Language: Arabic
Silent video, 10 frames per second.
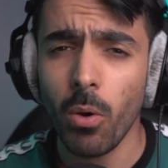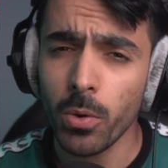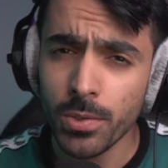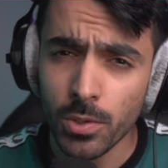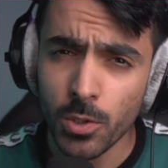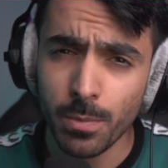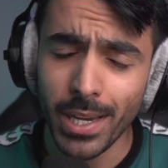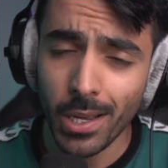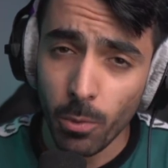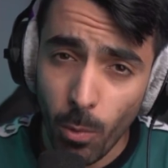اغسطس
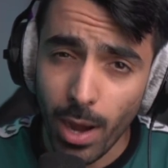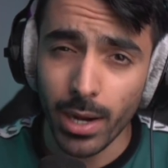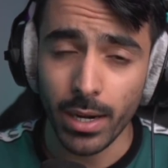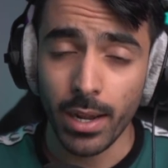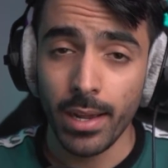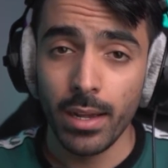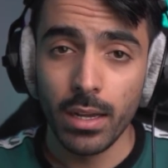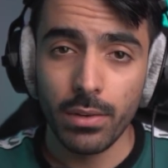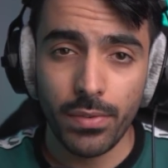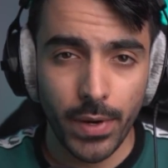بعنوان
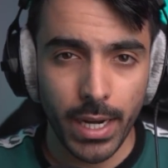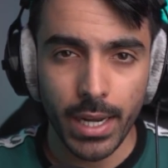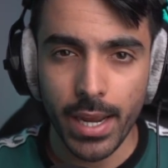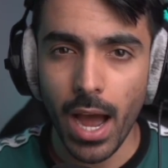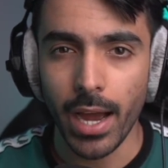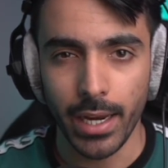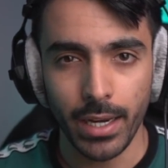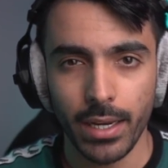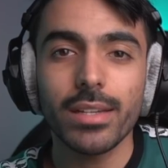فري جاي